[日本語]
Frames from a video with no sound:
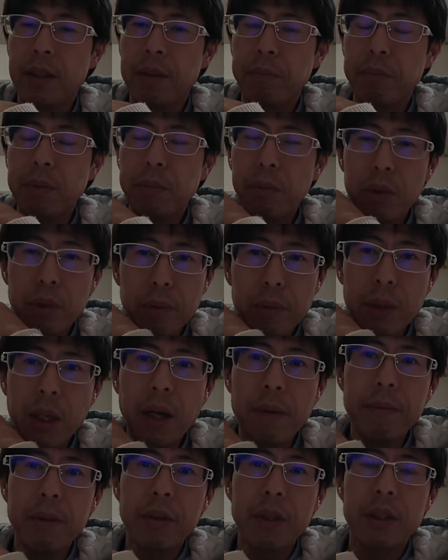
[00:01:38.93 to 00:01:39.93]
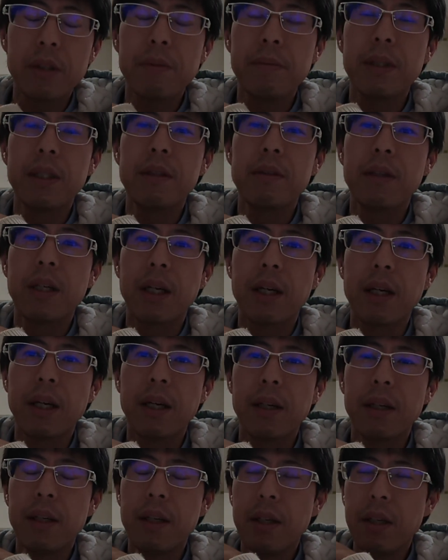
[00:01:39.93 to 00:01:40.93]
もともと髪の毛染めてるか
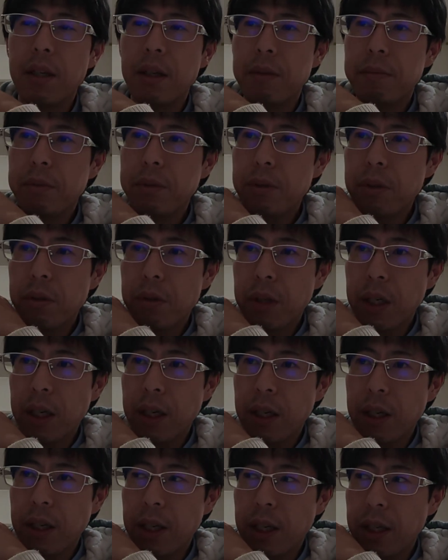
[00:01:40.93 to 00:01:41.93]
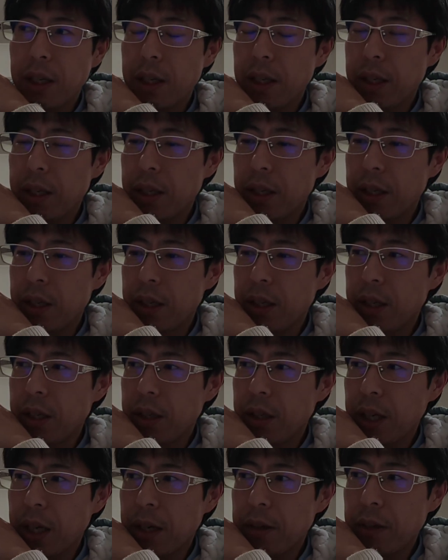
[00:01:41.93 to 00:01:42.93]
ら、向こうから、
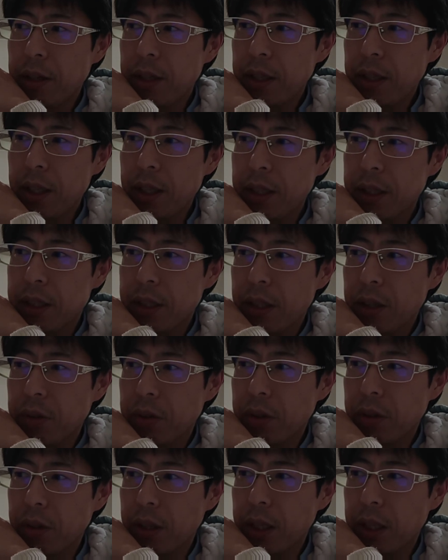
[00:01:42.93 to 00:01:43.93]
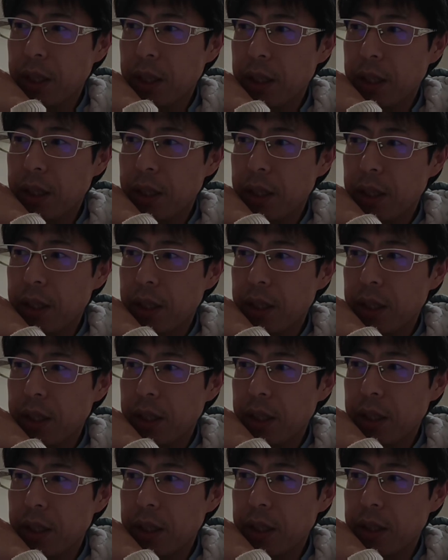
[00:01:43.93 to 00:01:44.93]
えー、淡井圭介を、
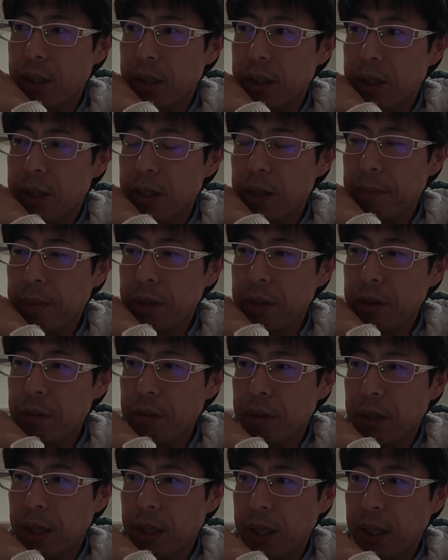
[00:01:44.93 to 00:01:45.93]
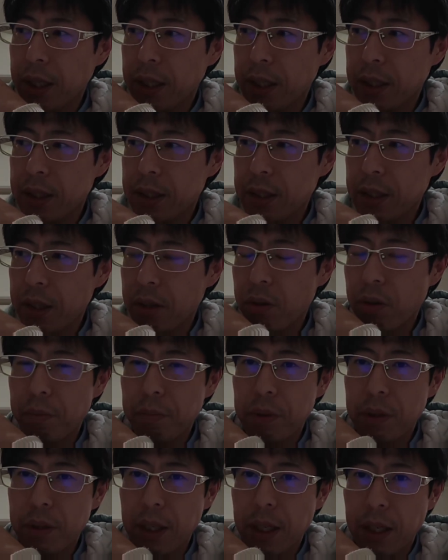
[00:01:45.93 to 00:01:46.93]
えー、攻めるような形で
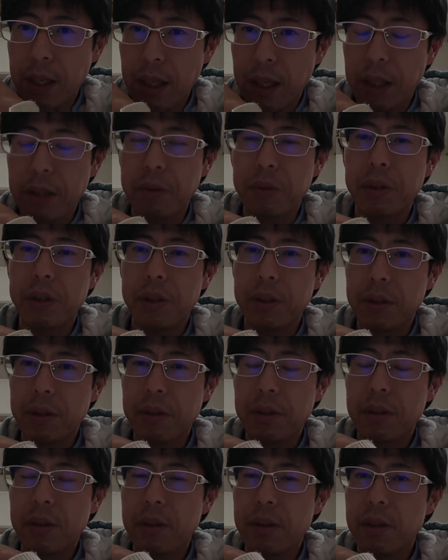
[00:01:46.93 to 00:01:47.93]
コンピューターが稼働する。